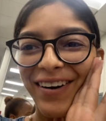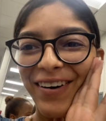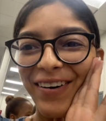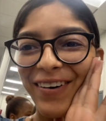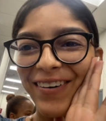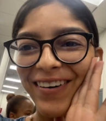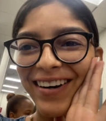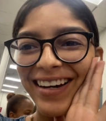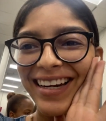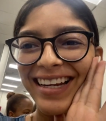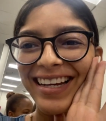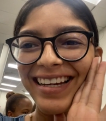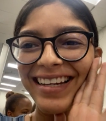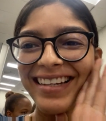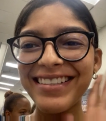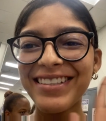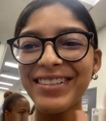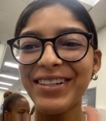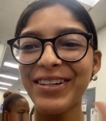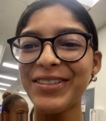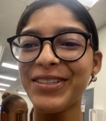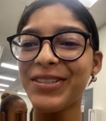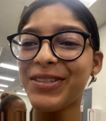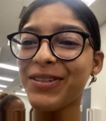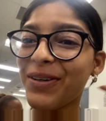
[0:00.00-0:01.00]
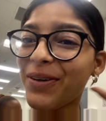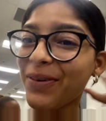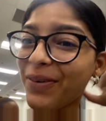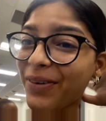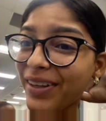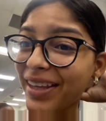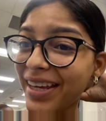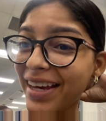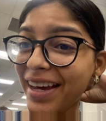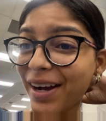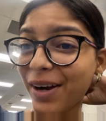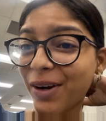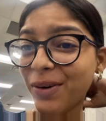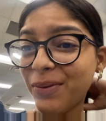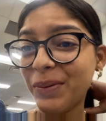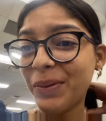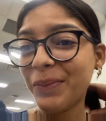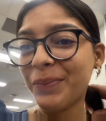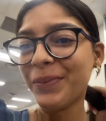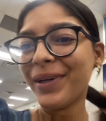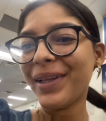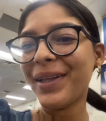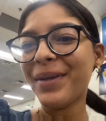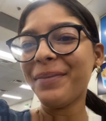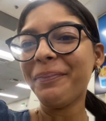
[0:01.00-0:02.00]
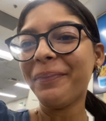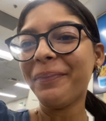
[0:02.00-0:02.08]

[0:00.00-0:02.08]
Hola, soy es un nuevo día como pueden